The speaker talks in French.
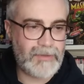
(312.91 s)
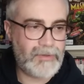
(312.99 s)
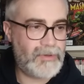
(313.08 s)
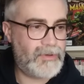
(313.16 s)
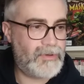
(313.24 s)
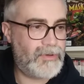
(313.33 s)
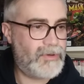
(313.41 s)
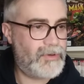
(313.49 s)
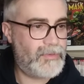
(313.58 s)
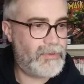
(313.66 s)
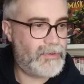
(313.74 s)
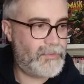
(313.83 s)

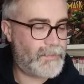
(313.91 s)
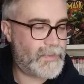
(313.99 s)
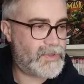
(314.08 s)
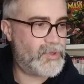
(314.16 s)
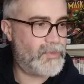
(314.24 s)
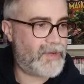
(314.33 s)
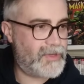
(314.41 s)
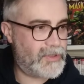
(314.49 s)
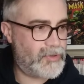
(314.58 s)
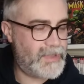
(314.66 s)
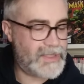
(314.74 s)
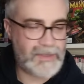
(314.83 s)
ce Marvel
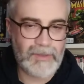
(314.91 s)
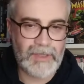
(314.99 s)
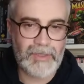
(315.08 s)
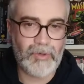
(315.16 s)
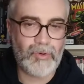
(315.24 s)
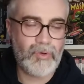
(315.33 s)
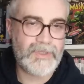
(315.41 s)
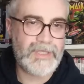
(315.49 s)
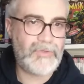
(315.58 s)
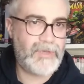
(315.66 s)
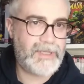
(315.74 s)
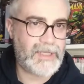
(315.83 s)
Comics a été
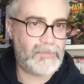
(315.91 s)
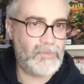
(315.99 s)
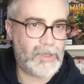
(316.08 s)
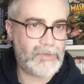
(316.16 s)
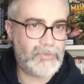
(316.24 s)
relancé tous les 4 mois.